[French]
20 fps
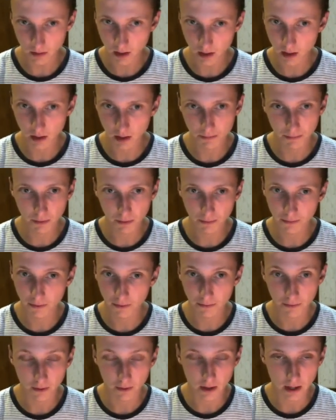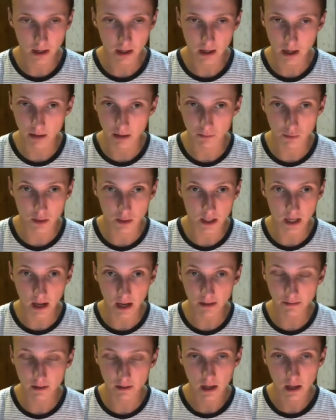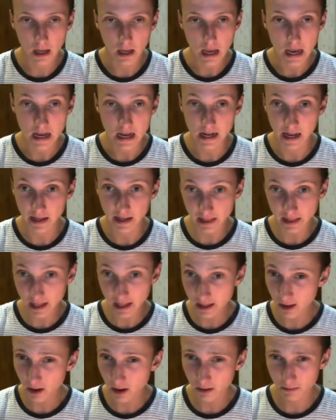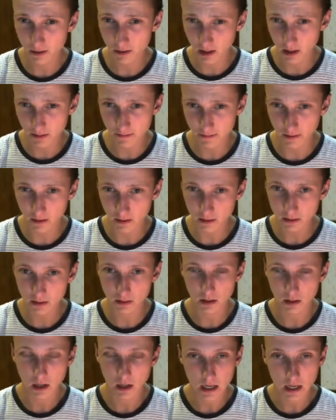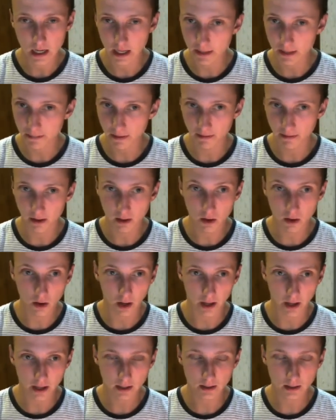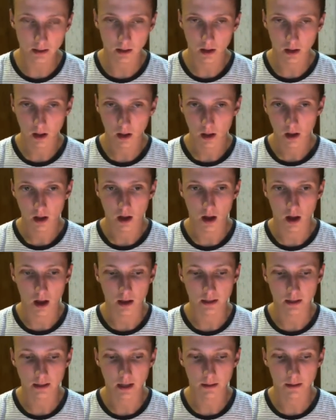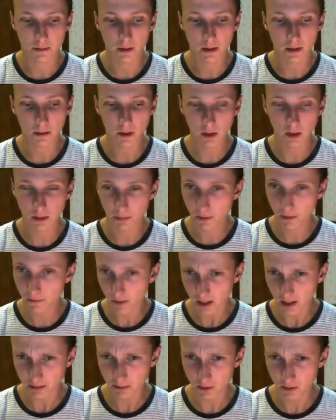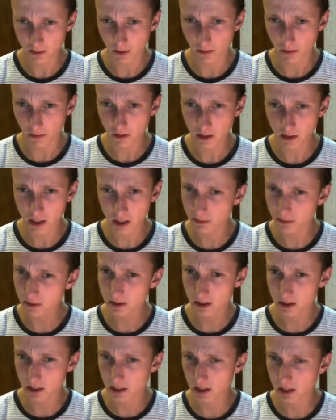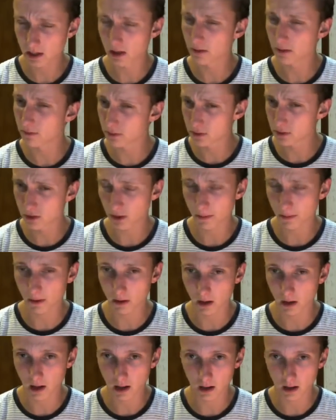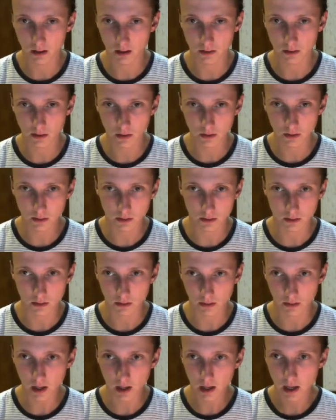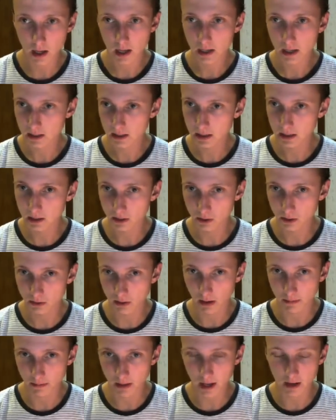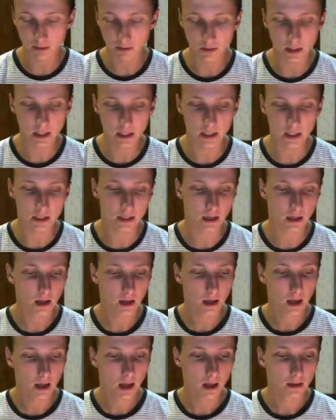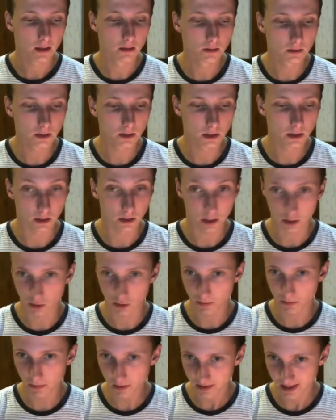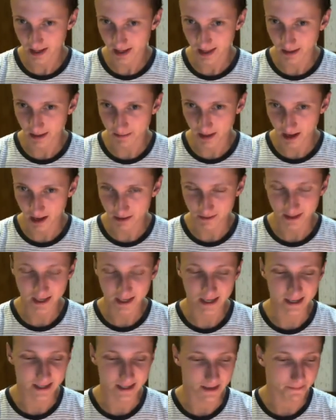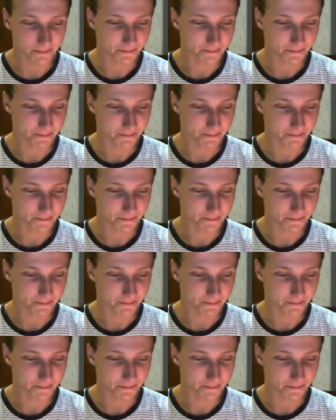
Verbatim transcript: il peut feu follet, il a ébulli-lave, il a une énorme défense, il a des PV corrects, euh, c'est un Pokémon qui peut vachement surprendre et je pense qu'il vous surprendra euh, durant ce tournoi si je suis amené à l'utiliser. Donc je pense être amené à l'utiliser.